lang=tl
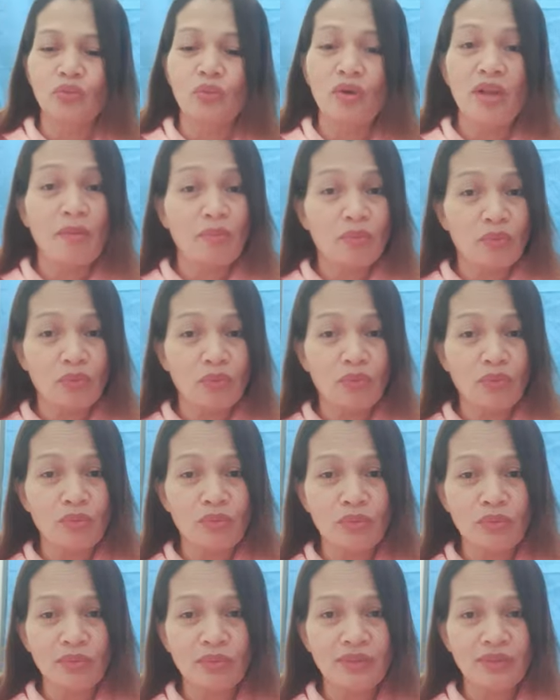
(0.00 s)
Wala pong,
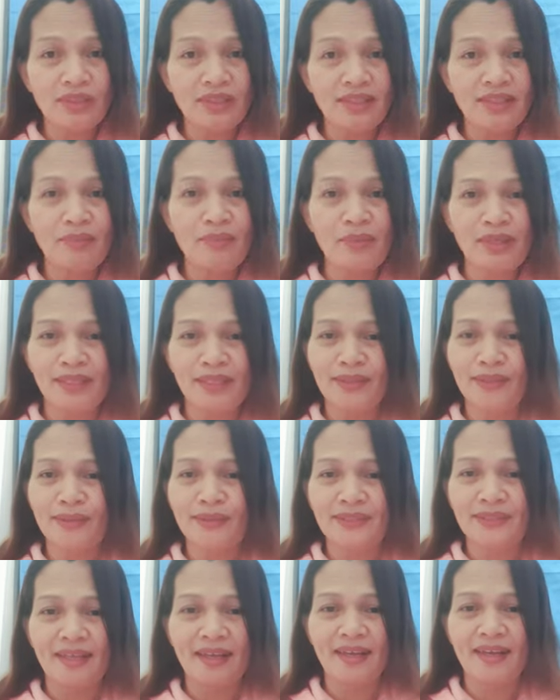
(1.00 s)
'di ba dito
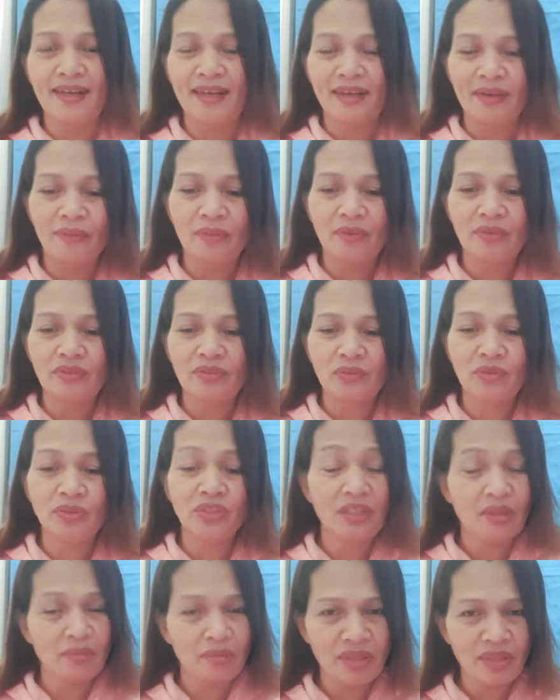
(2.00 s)
sa
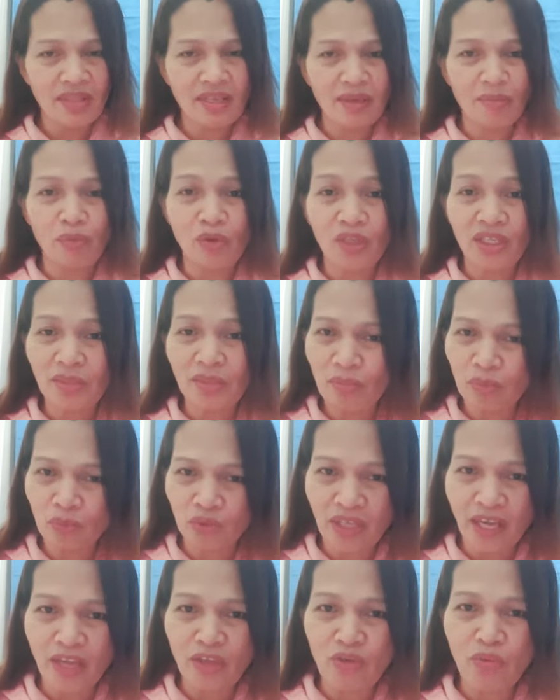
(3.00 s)
social media, pwede po
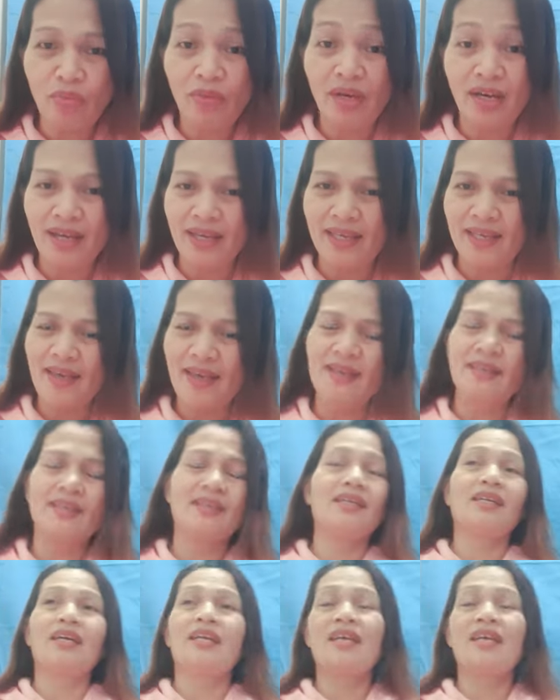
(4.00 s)
tayong maghayag.
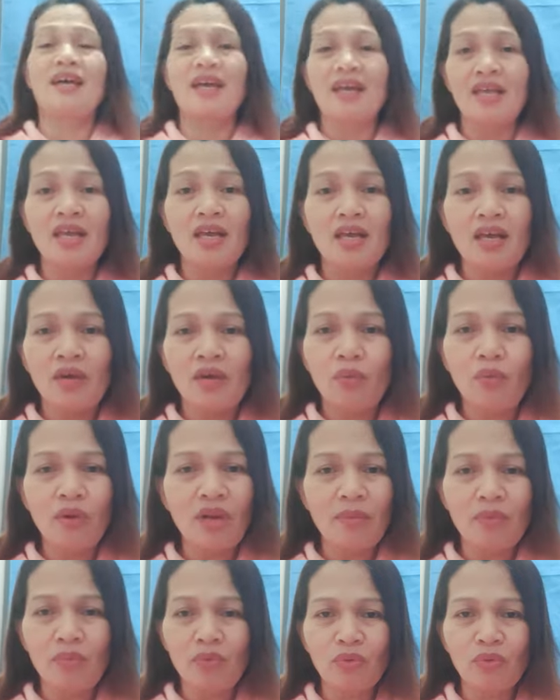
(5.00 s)
Kaya wala
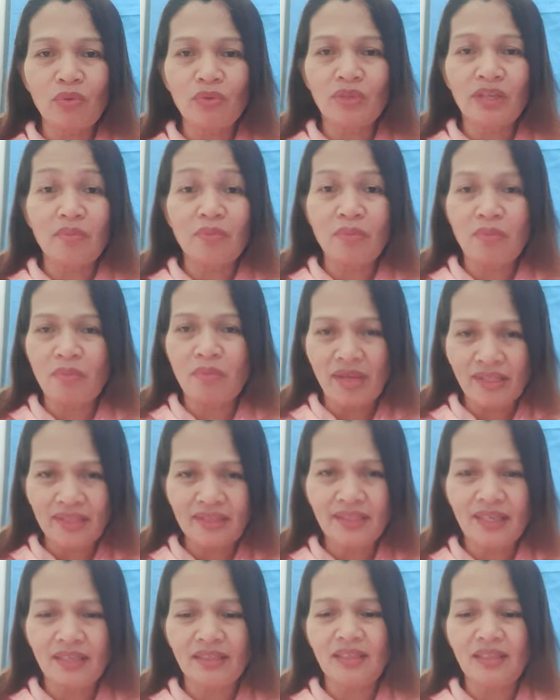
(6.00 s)
pong nagbaban
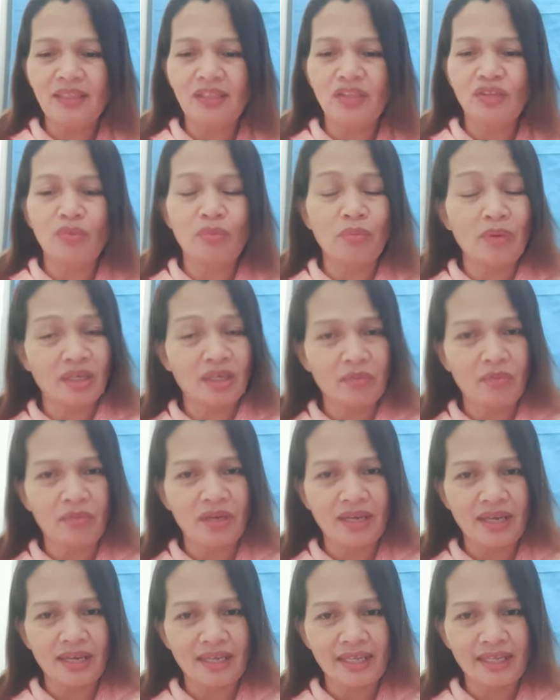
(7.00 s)
sa atin dito para
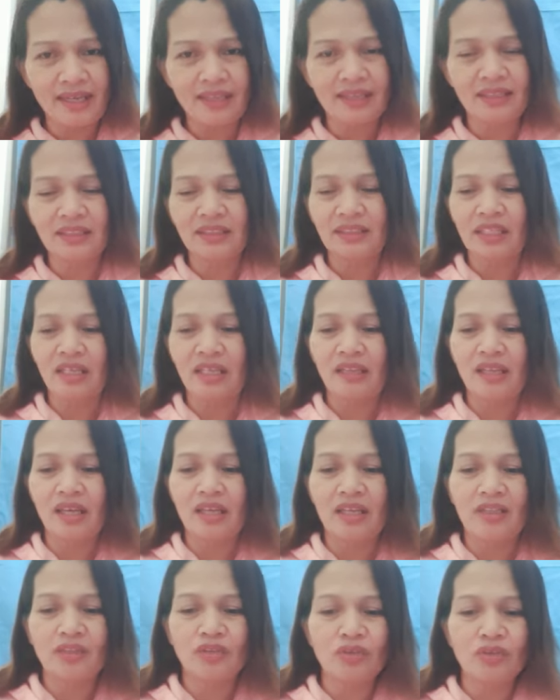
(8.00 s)
maghayag ng salita
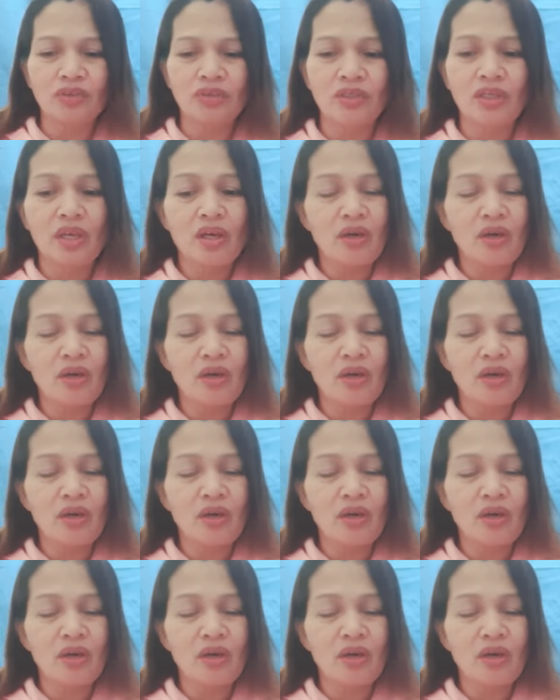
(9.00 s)
ng Diyos.